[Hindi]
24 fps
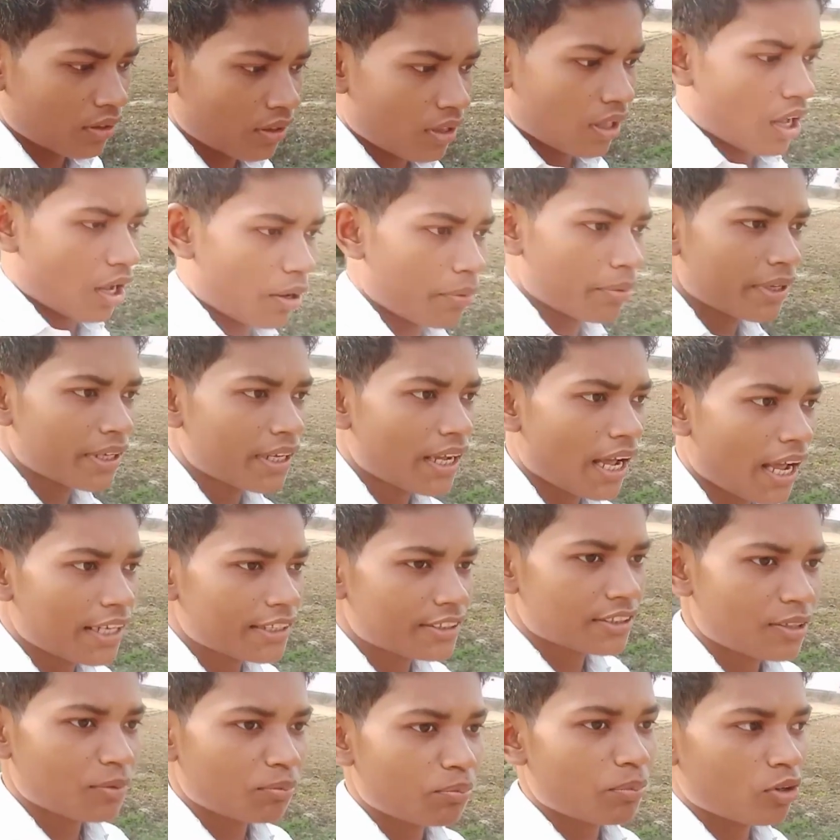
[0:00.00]
अभी
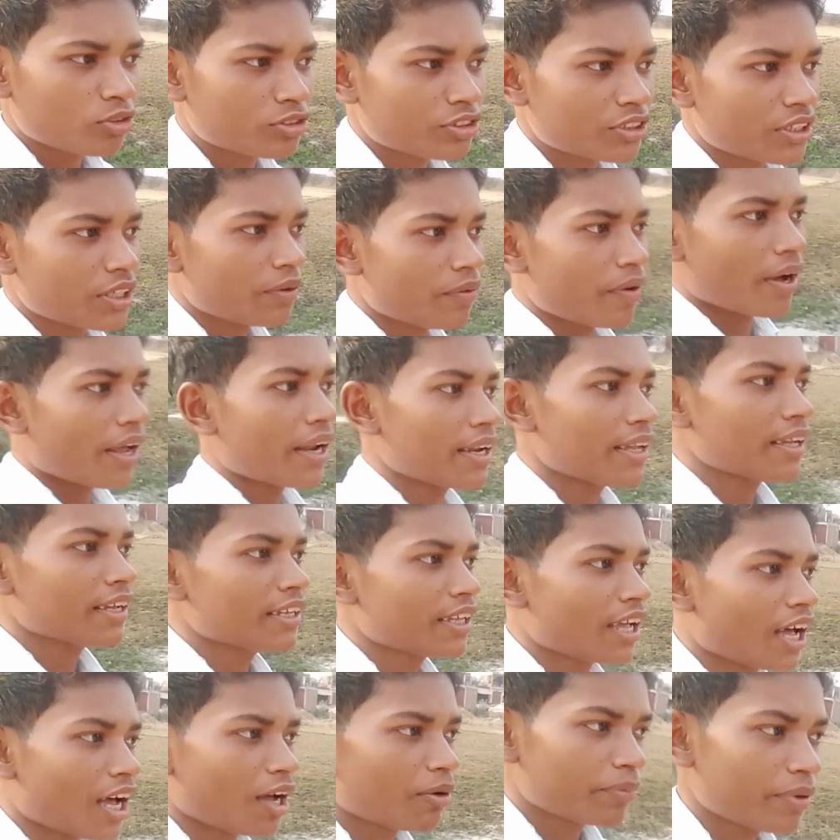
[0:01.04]
गाइस हम पहुंचने वाले हैं
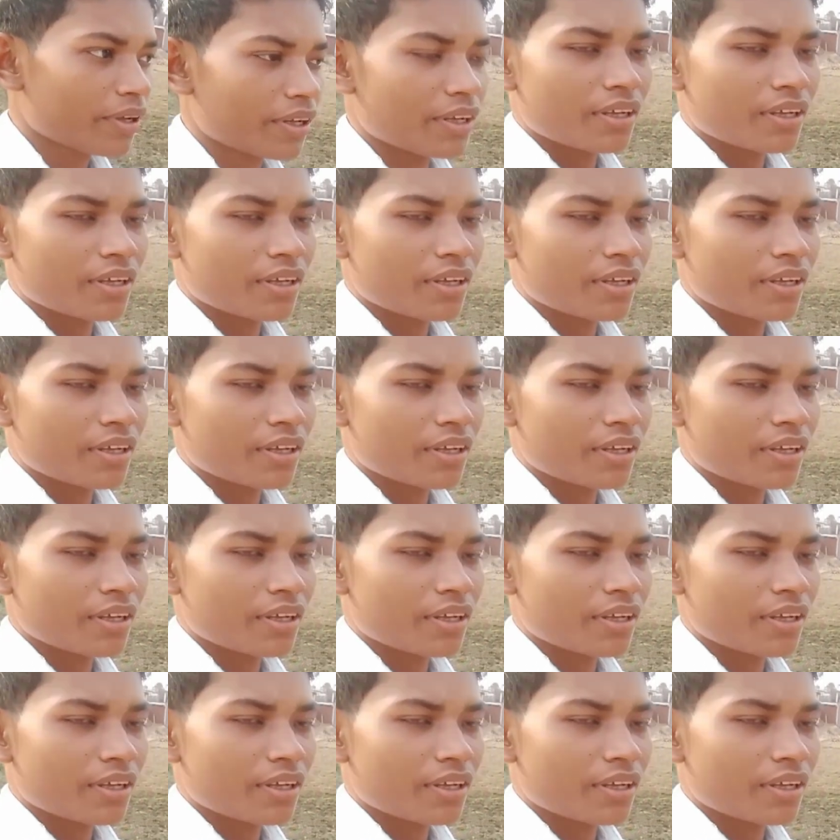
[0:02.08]
यहाँ पे